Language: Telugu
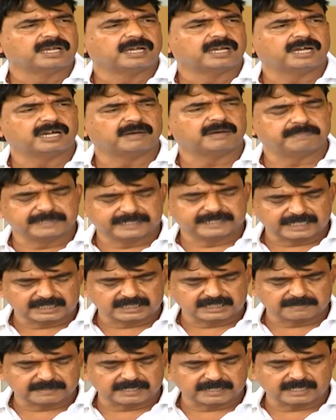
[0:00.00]
ఆ
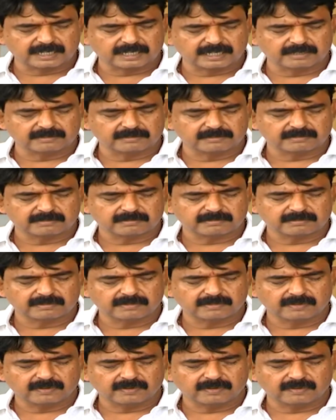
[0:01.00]
అప్లికేషన్ ప్రకారం
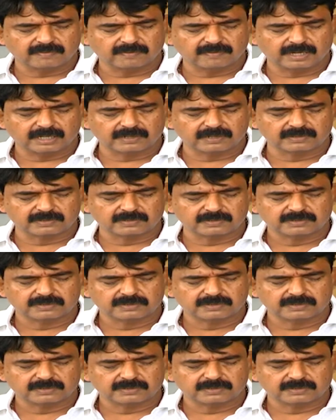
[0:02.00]
వారు